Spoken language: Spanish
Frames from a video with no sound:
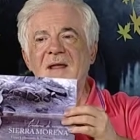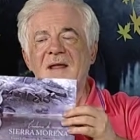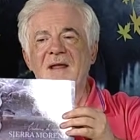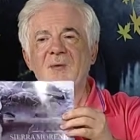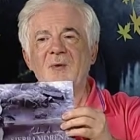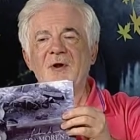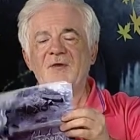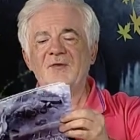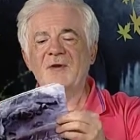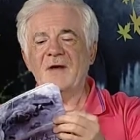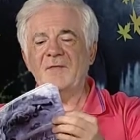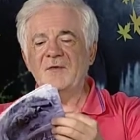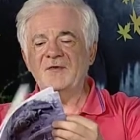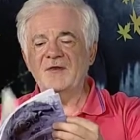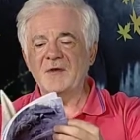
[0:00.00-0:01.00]
Y bueno, es una
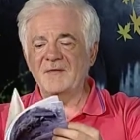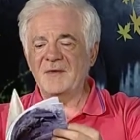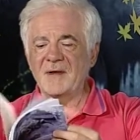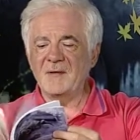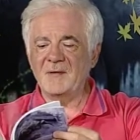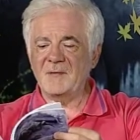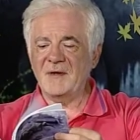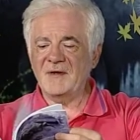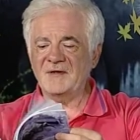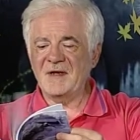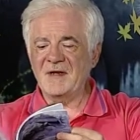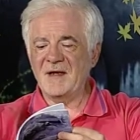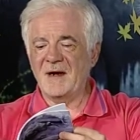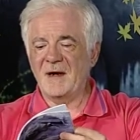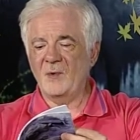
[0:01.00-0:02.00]
fusión, te voy a
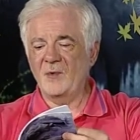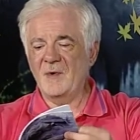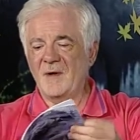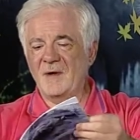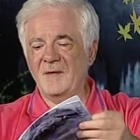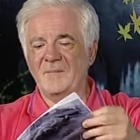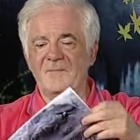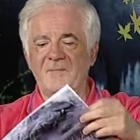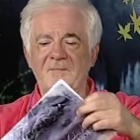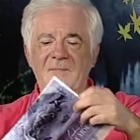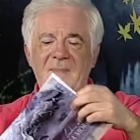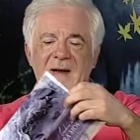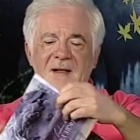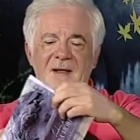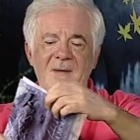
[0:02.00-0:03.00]
enseñar algunas
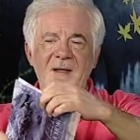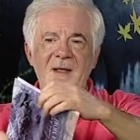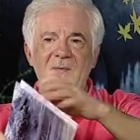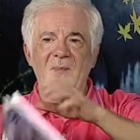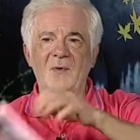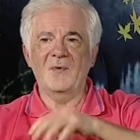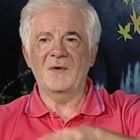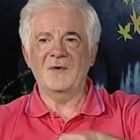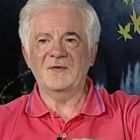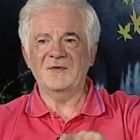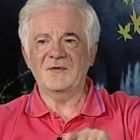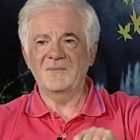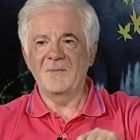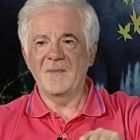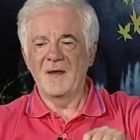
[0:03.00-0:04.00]
para que vean un poco
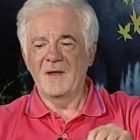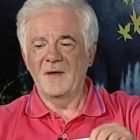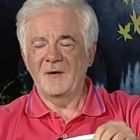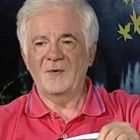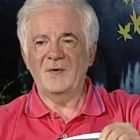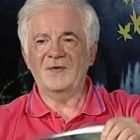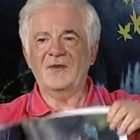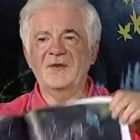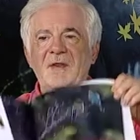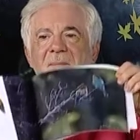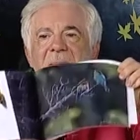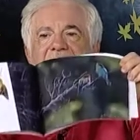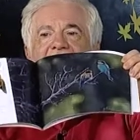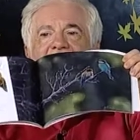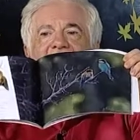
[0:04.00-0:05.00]
los, nuestros
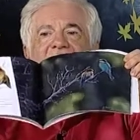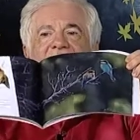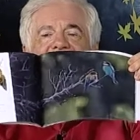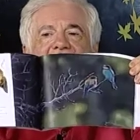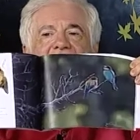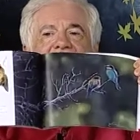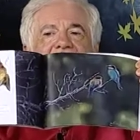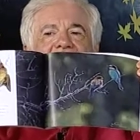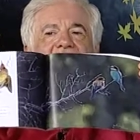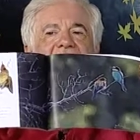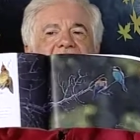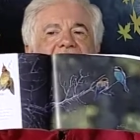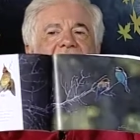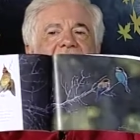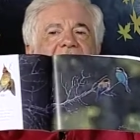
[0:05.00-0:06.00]
espectadores.
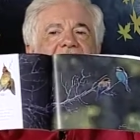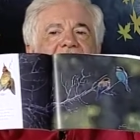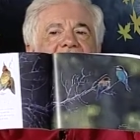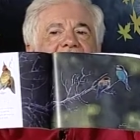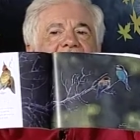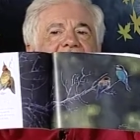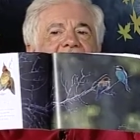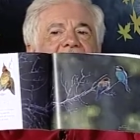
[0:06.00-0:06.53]
Eh, Porque